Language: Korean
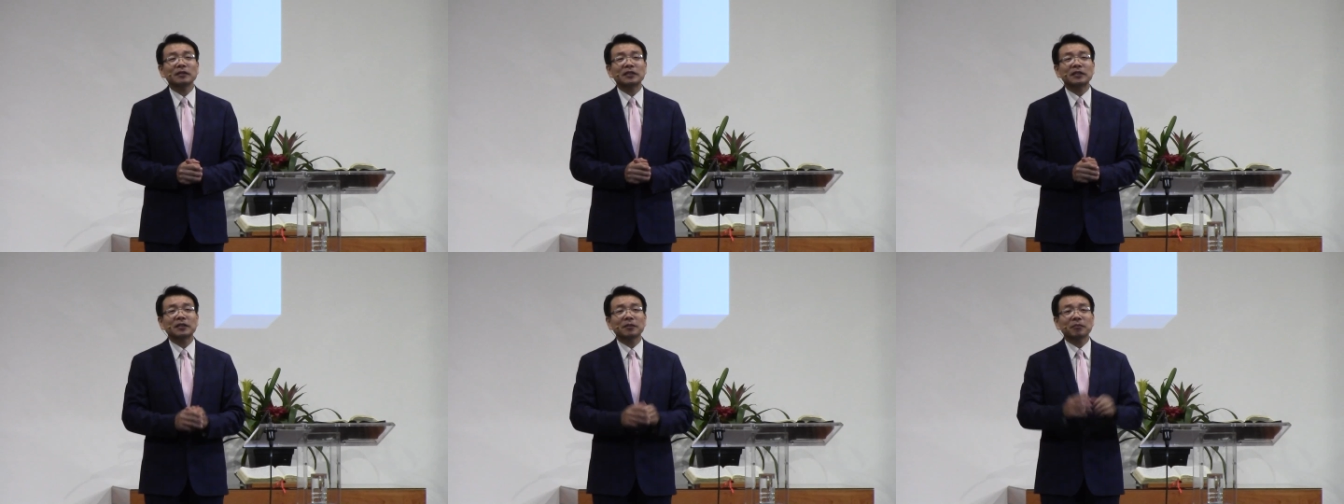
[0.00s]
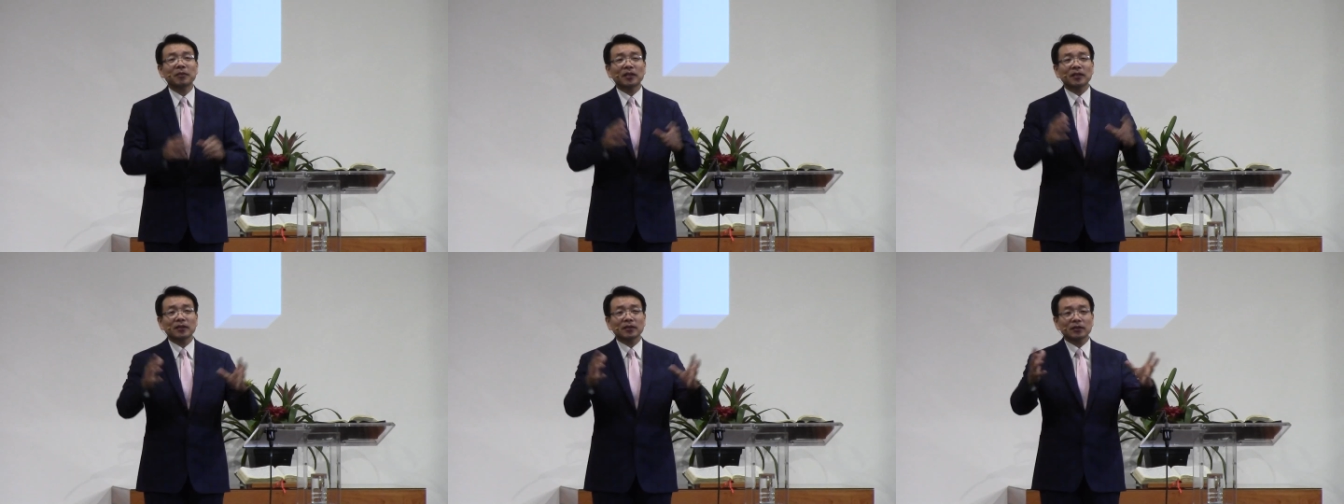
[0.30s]
이제
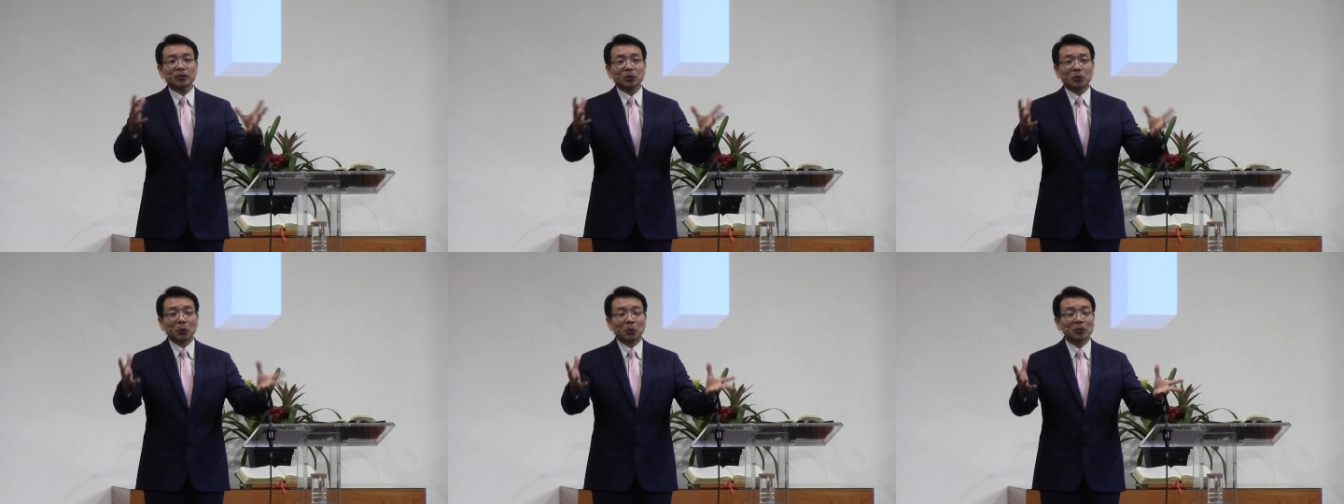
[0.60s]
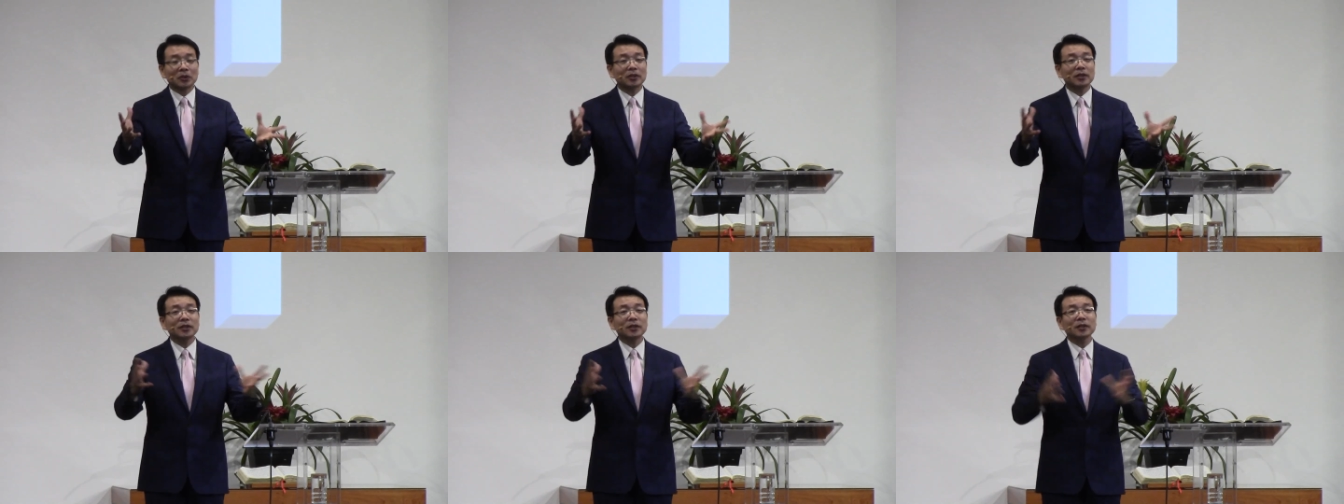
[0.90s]
막
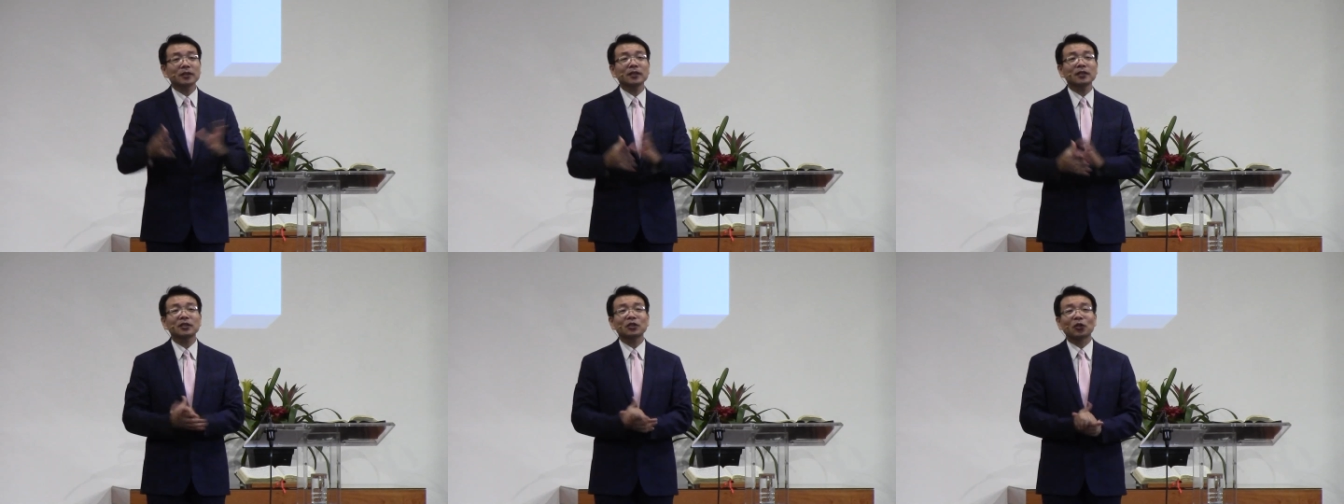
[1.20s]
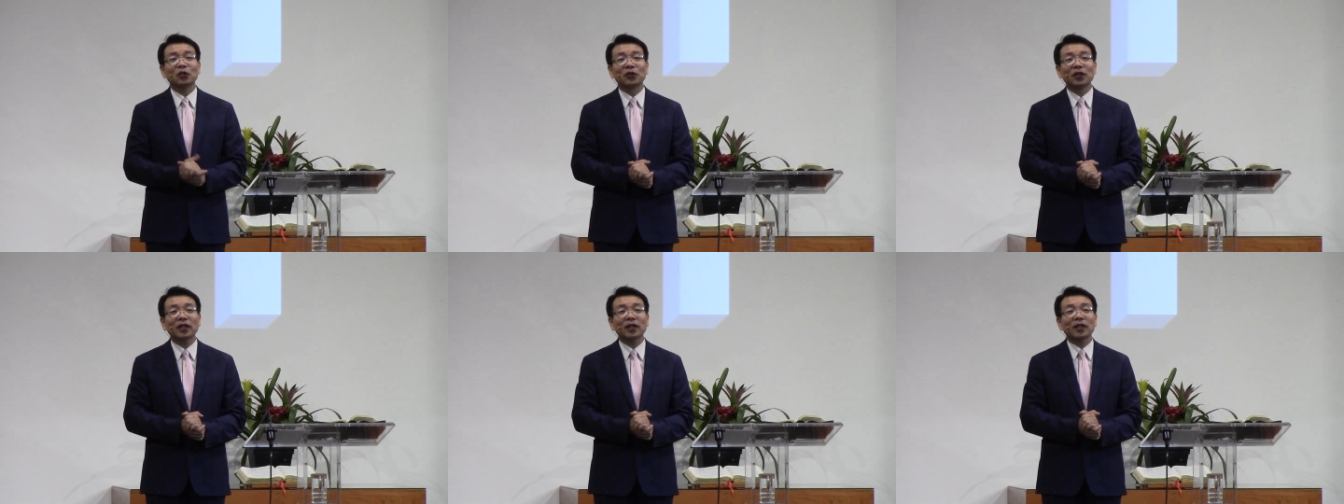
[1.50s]
동트기
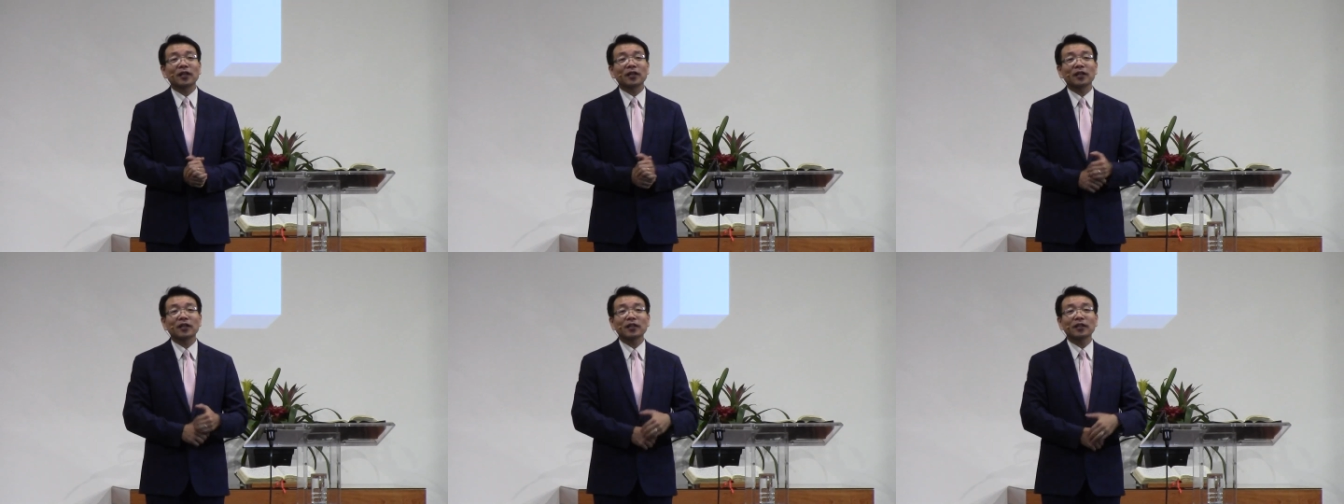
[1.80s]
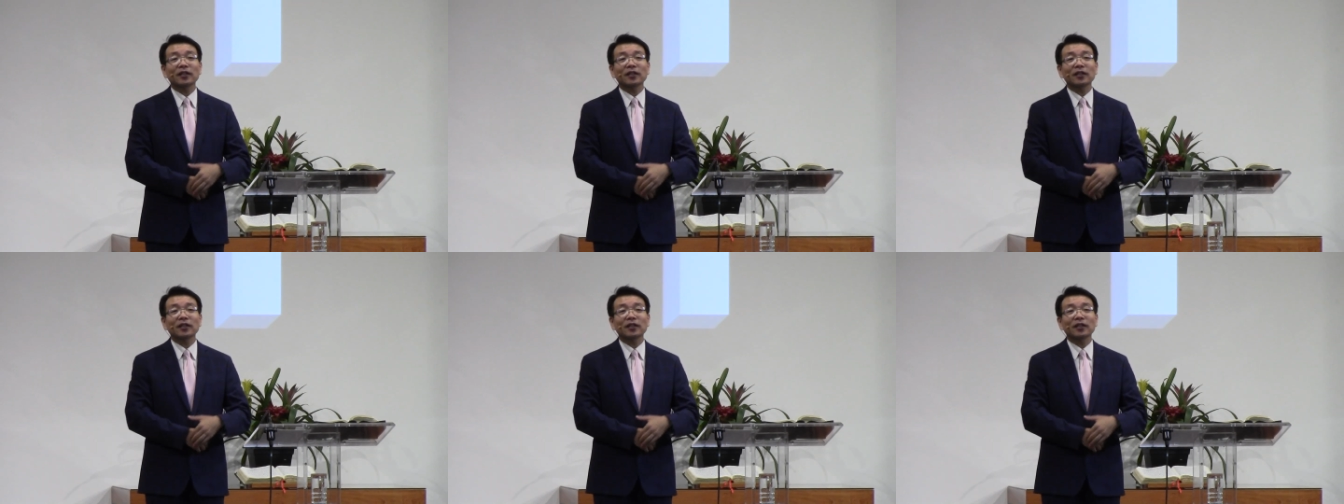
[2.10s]
전에